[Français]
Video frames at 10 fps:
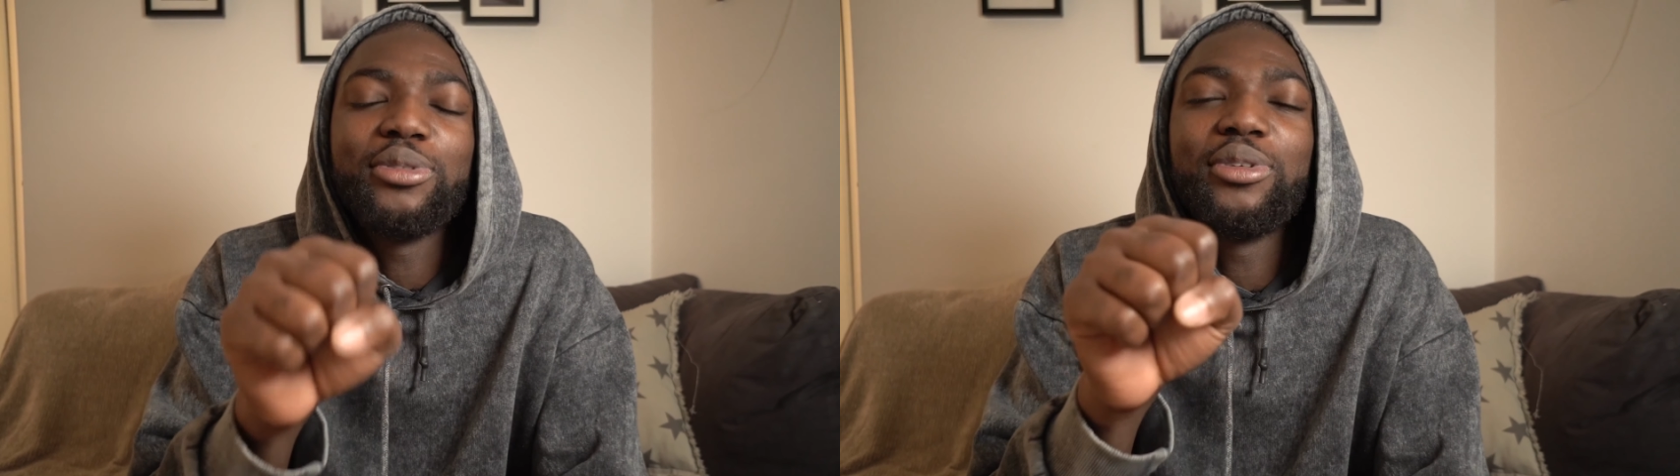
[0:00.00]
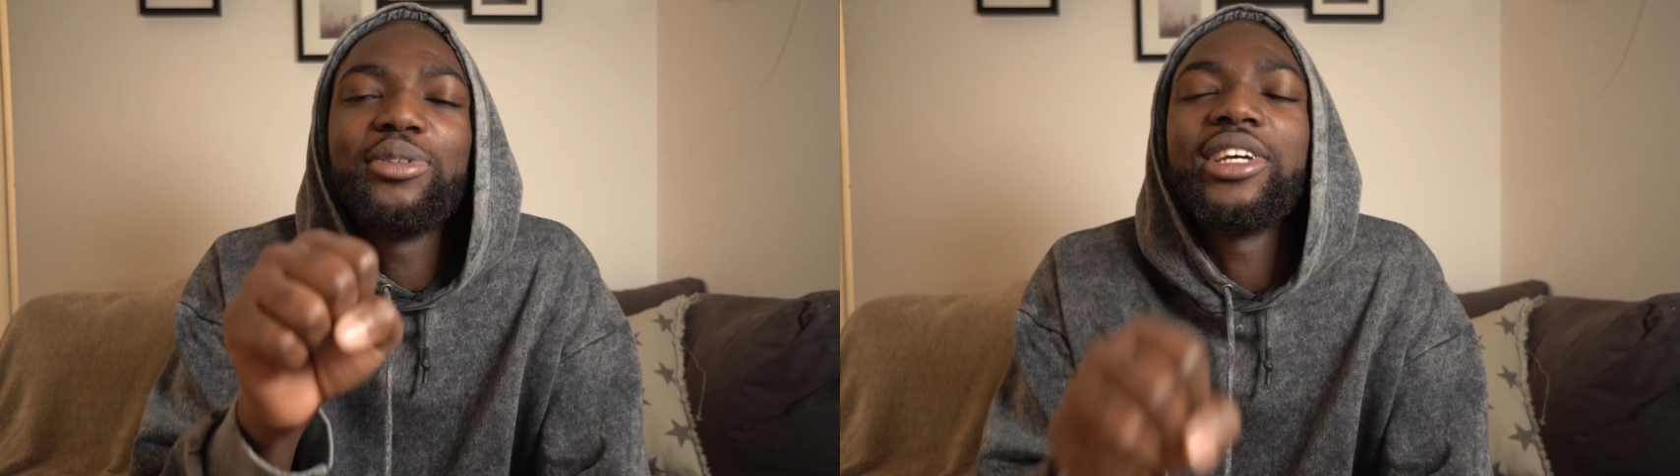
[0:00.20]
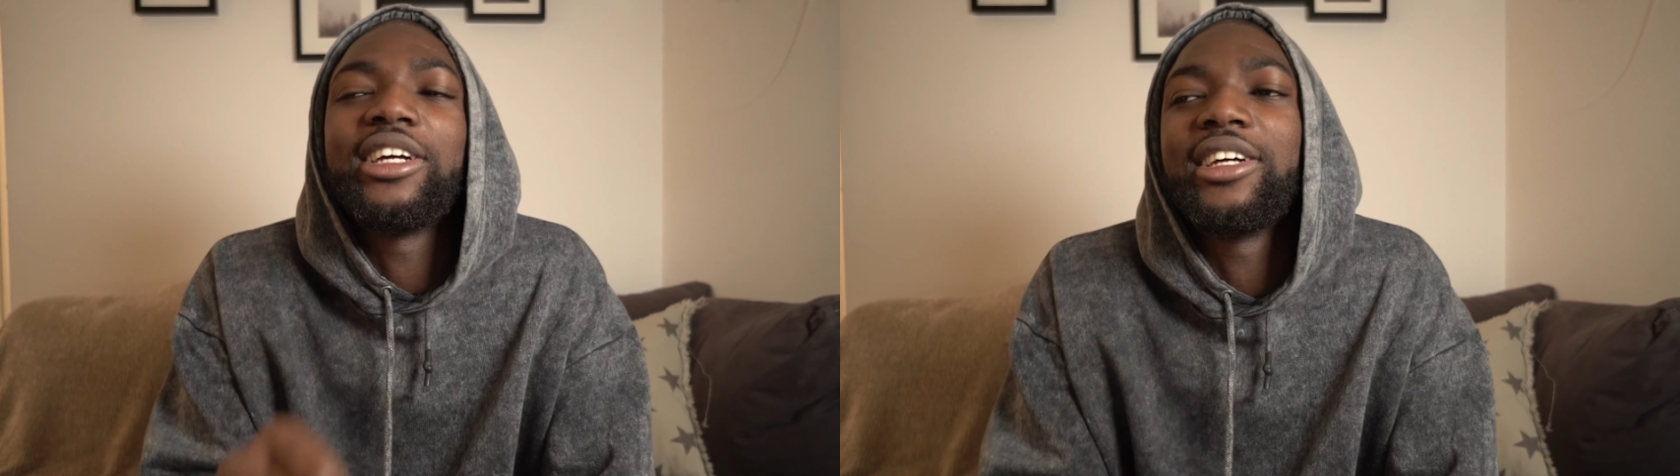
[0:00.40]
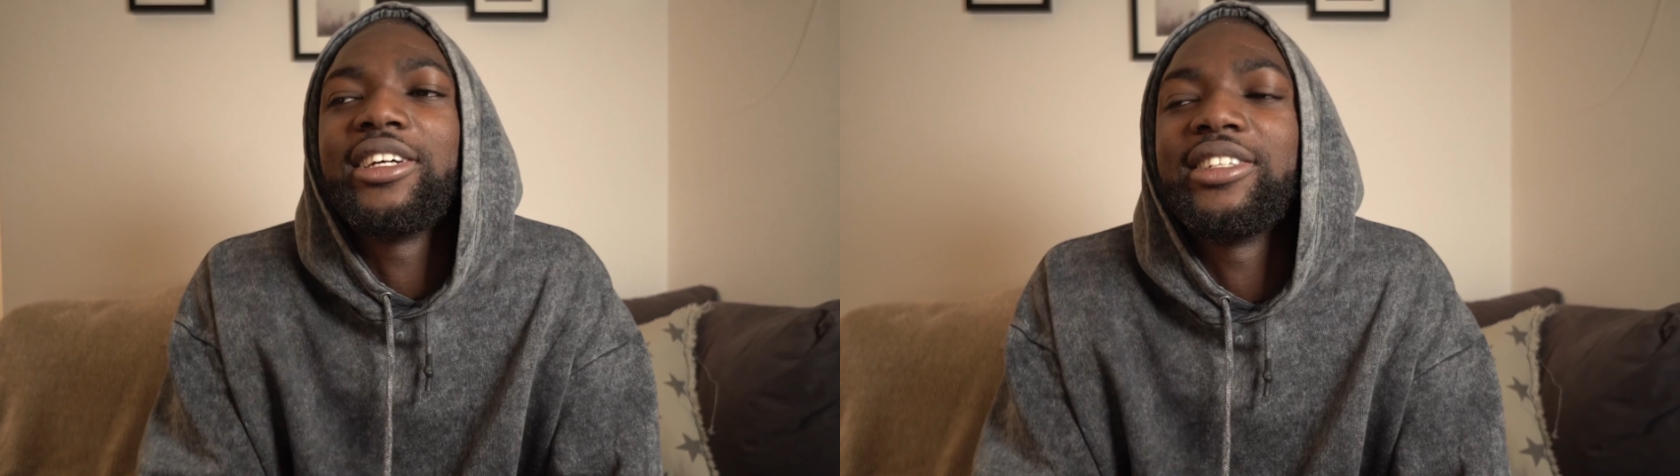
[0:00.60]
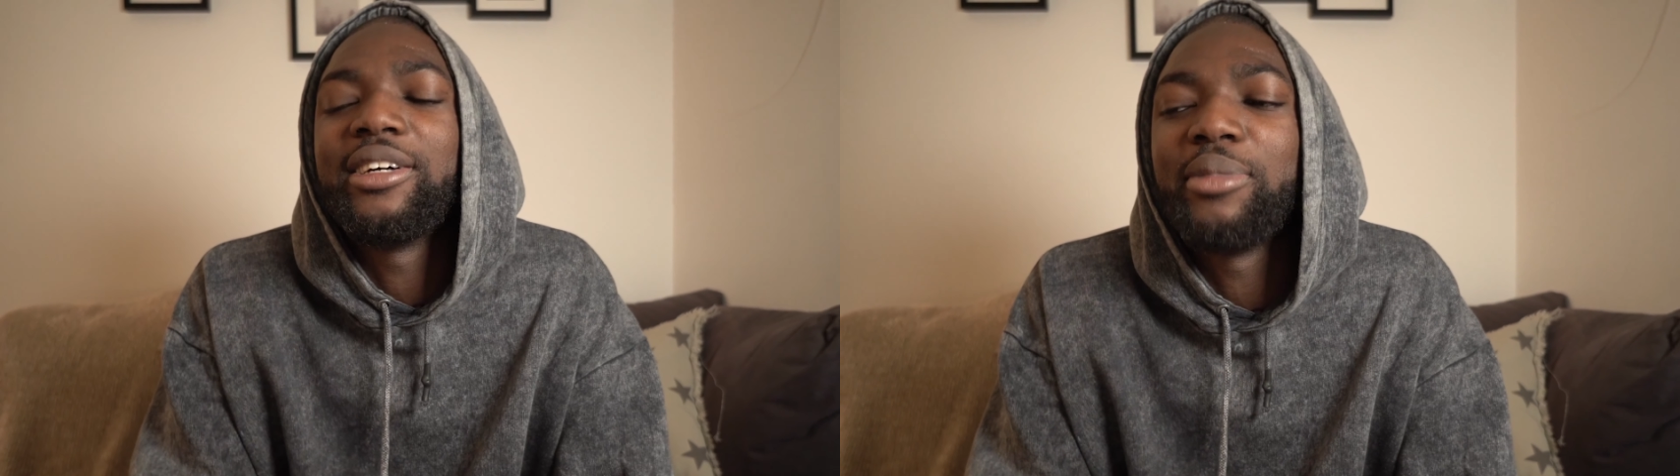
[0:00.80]
celui qui a
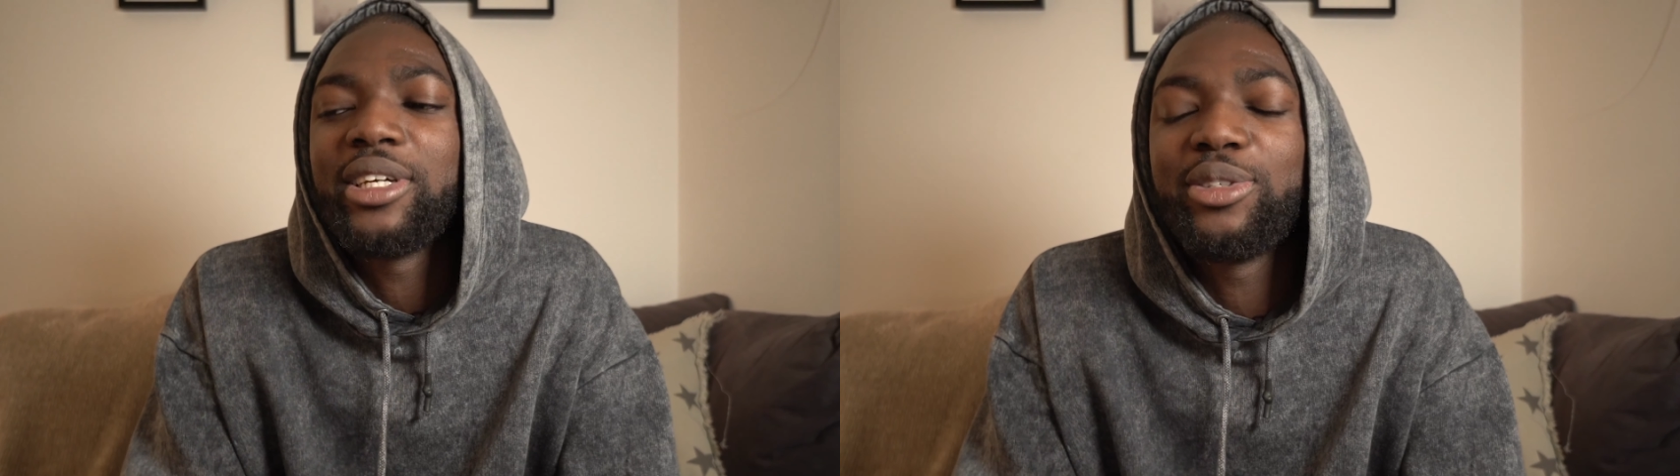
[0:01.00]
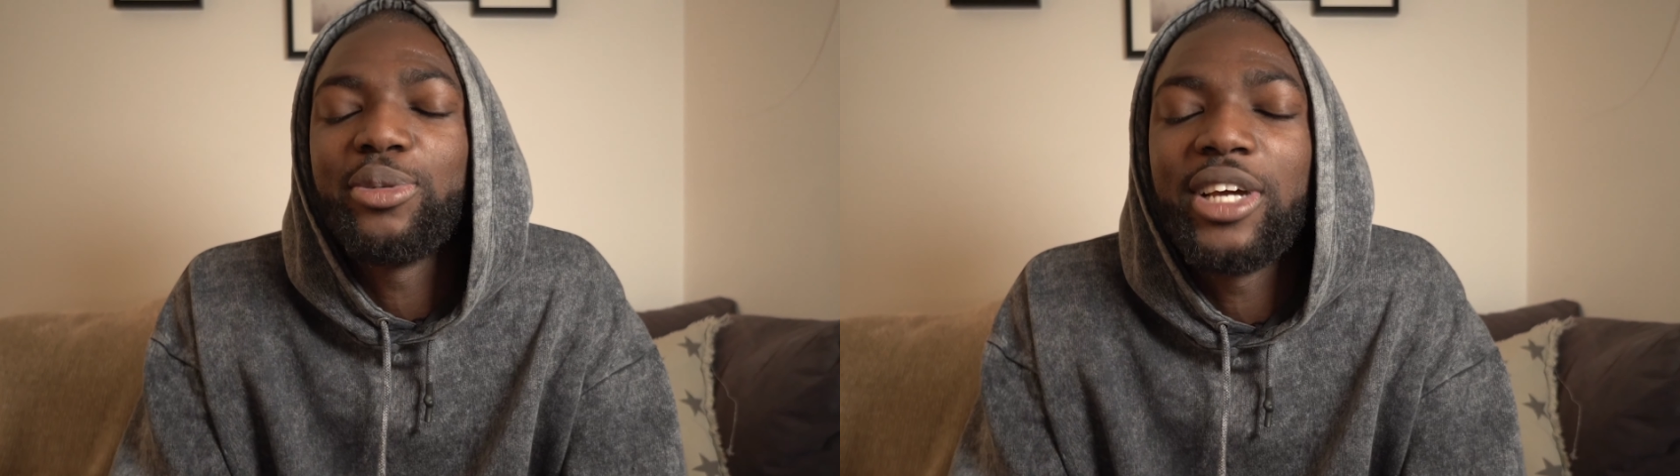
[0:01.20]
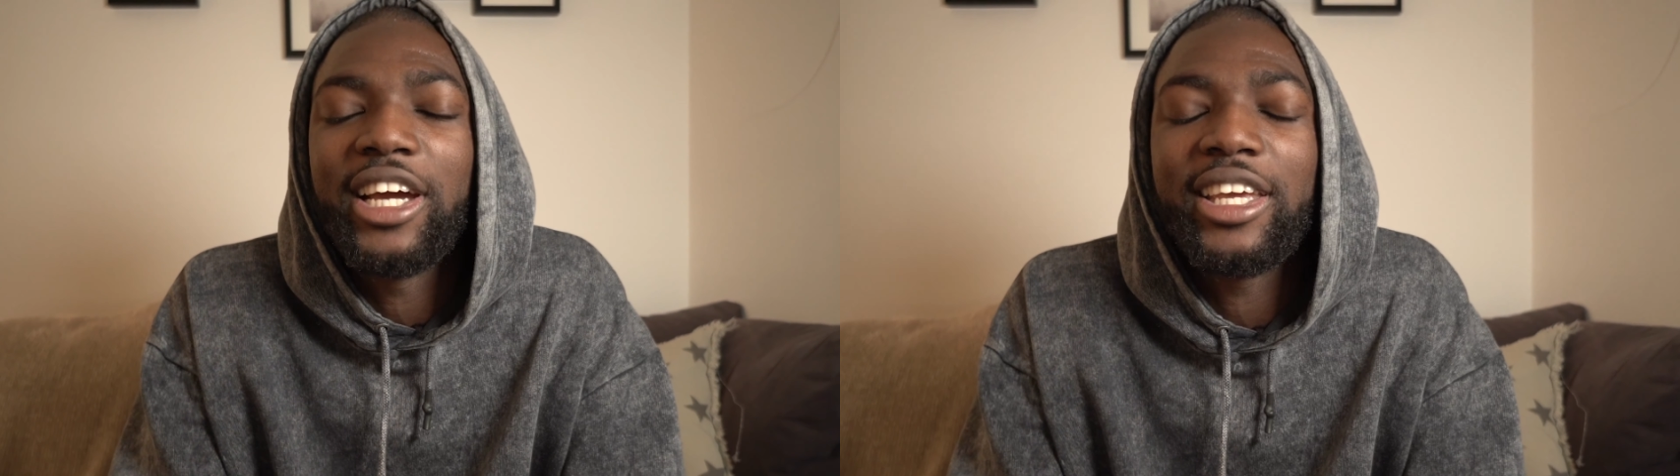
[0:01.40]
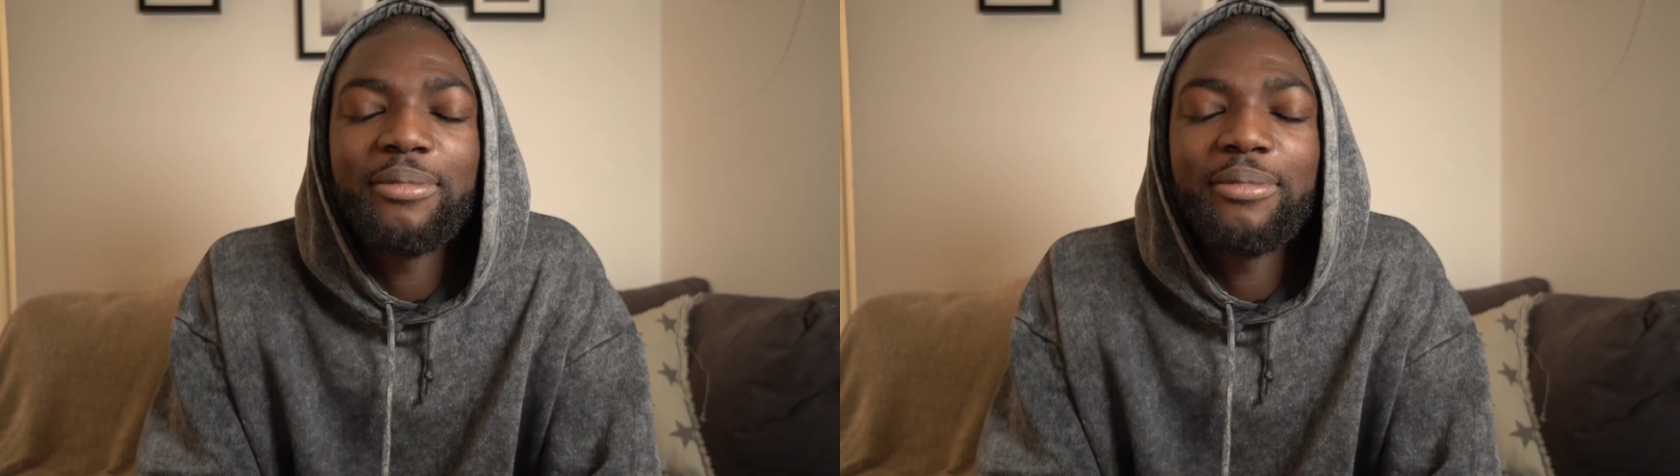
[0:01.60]
créé ça. Merci au grec.